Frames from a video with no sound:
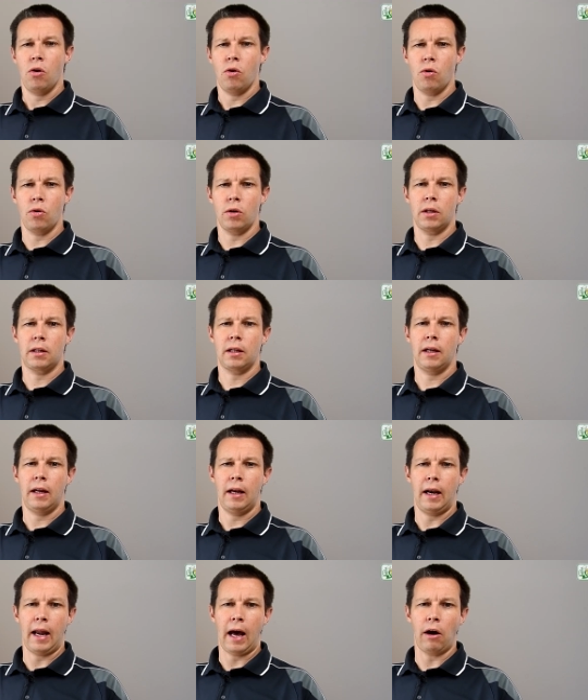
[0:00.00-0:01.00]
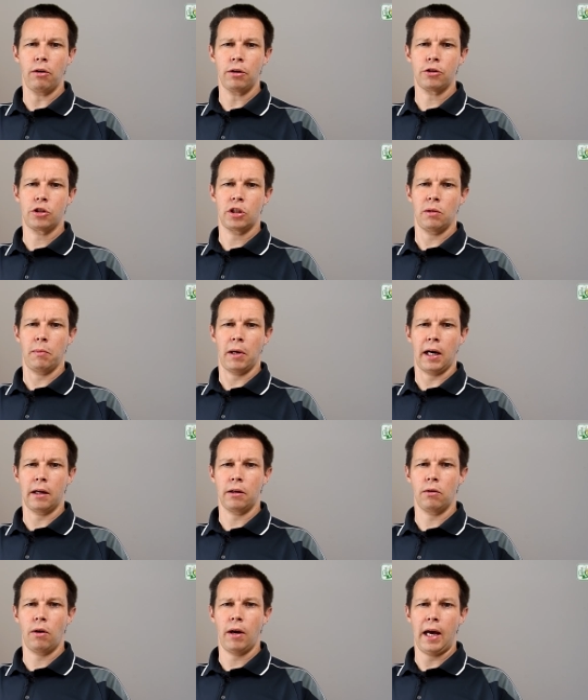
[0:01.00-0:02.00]
und laut
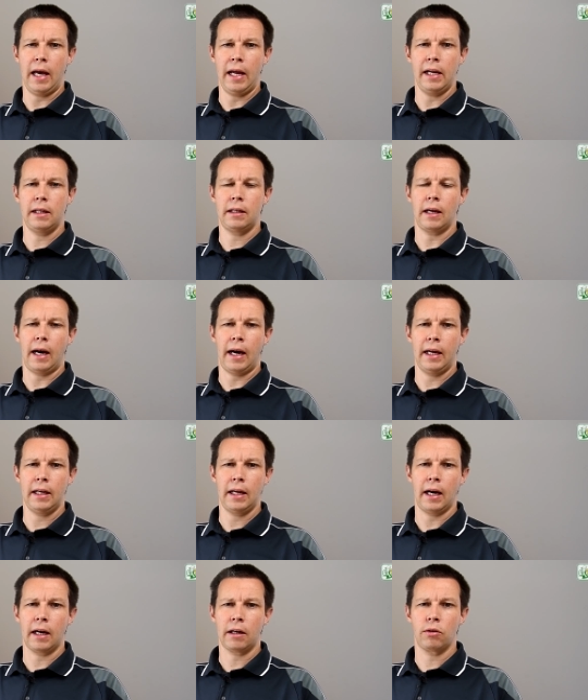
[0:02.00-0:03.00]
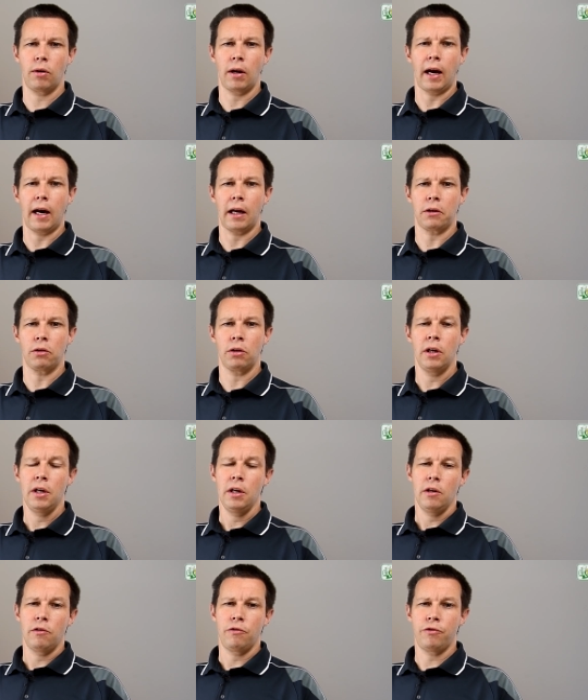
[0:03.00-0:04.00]
Shimano hält eine Akkuladung
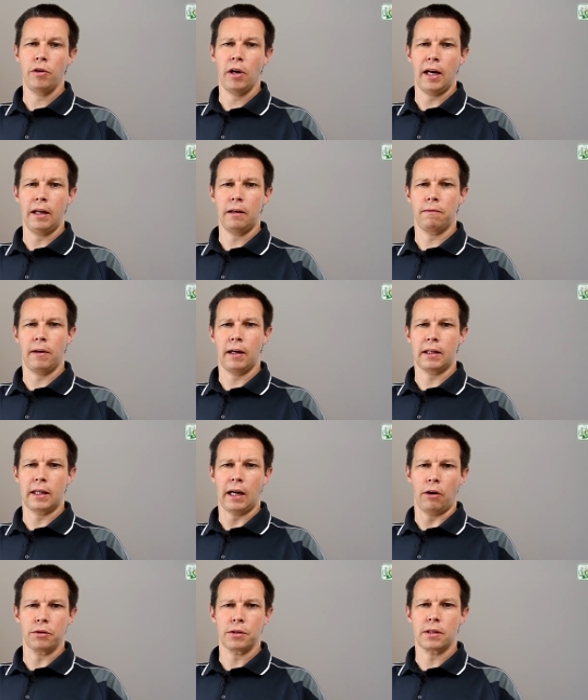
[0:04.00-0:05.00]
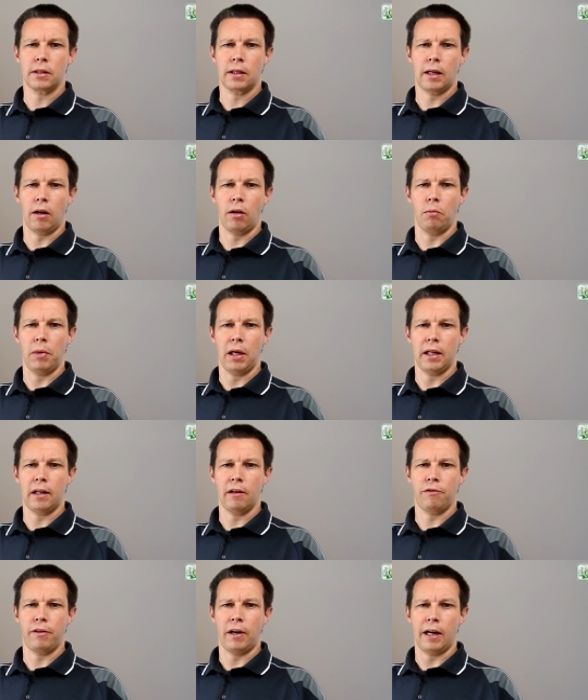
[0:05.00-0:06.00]
für etwa 1000
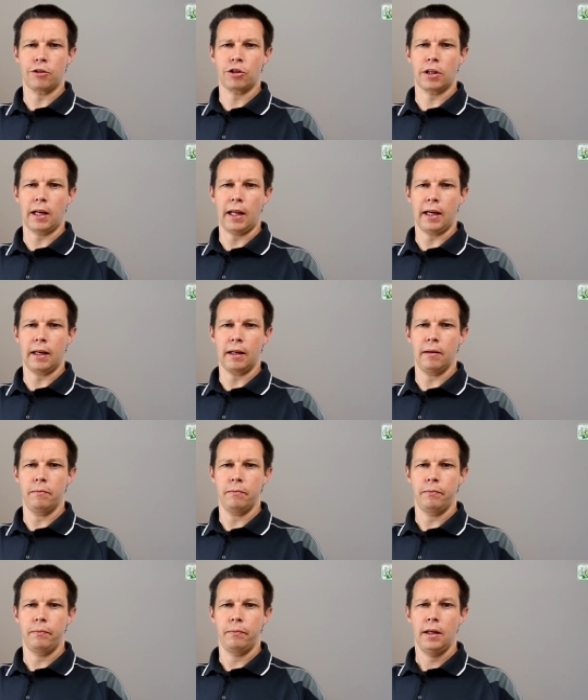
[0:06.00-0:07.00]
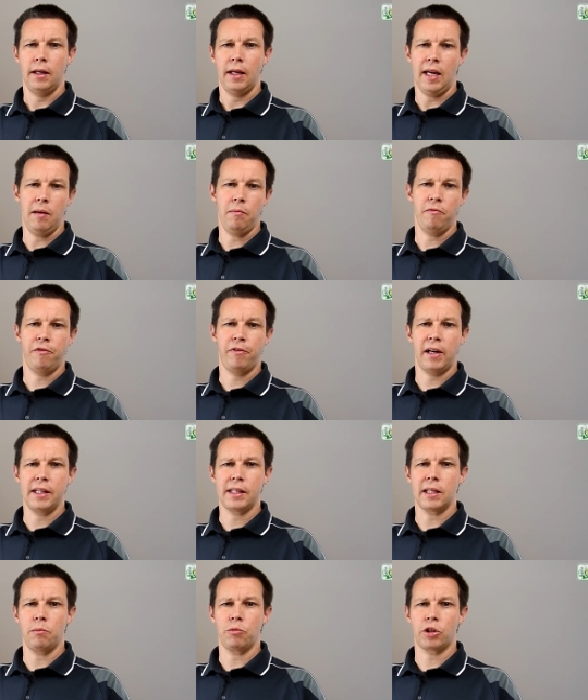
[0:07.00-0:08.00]
Kilometer Fahrstrecke.
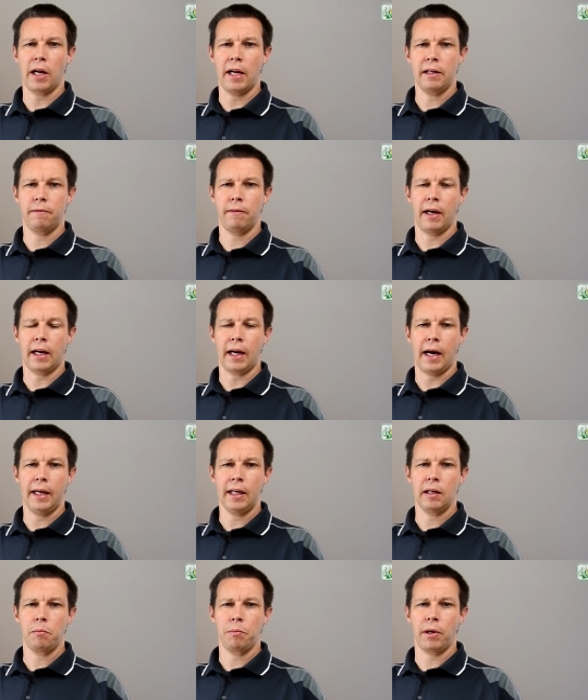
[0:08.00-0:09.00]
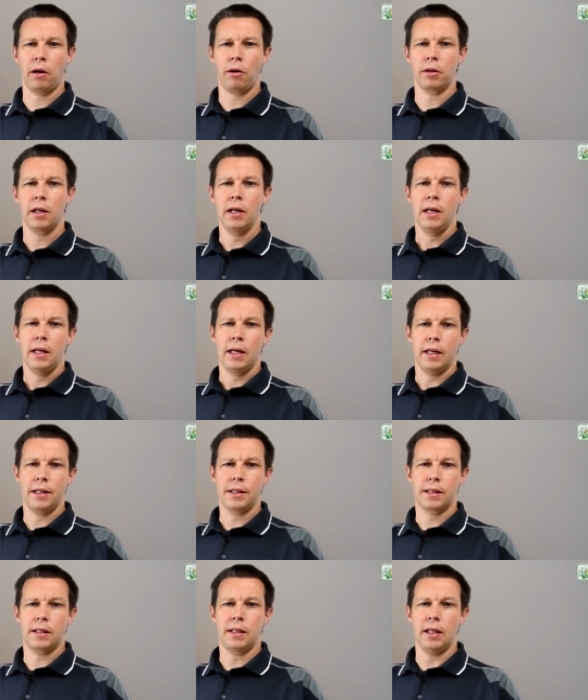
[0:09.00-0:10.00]
Ebenfalls im Schaltwerk eingebaut
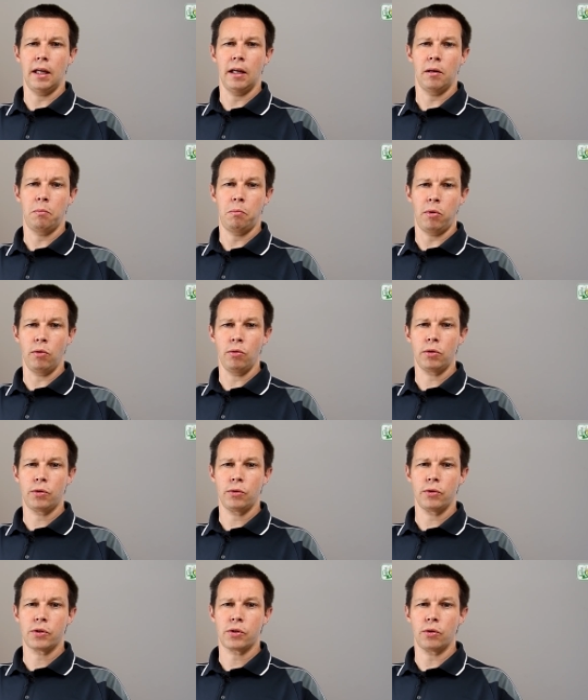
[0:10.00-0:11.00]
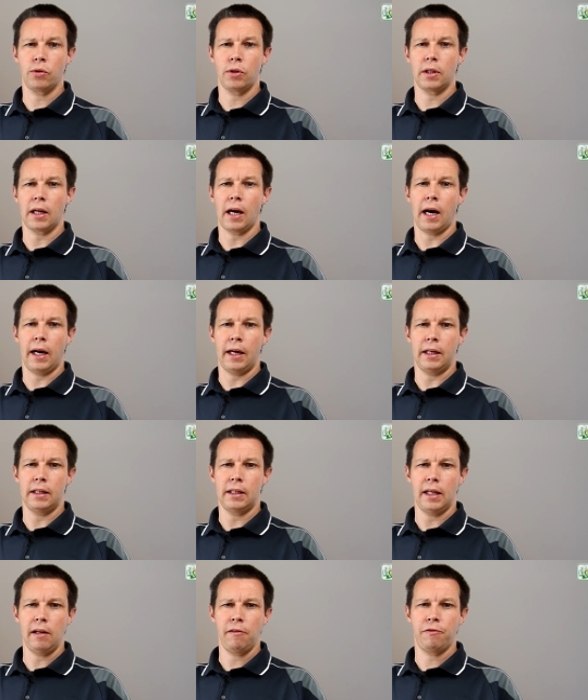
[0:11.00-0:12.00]
ist die Bluetooth- und
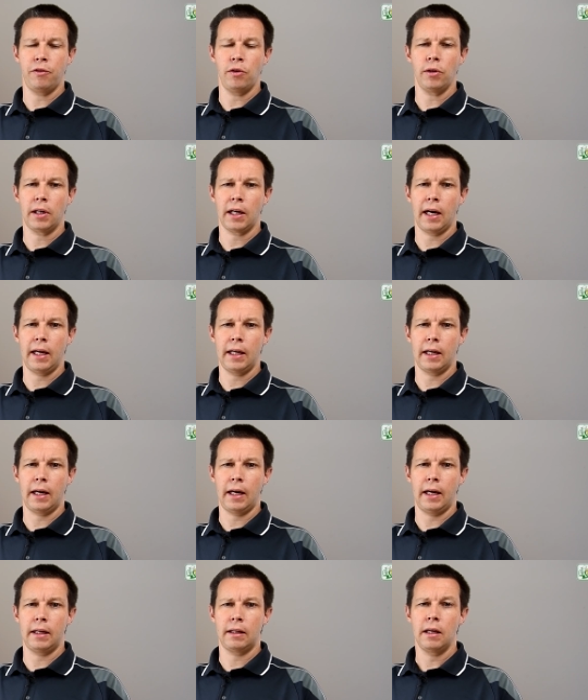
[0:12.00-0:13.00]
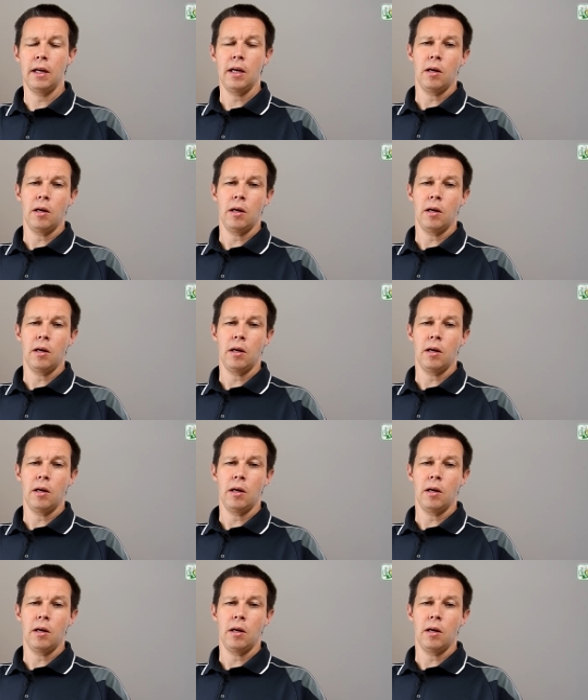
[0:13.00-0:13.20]
ANT-Funkeinheit.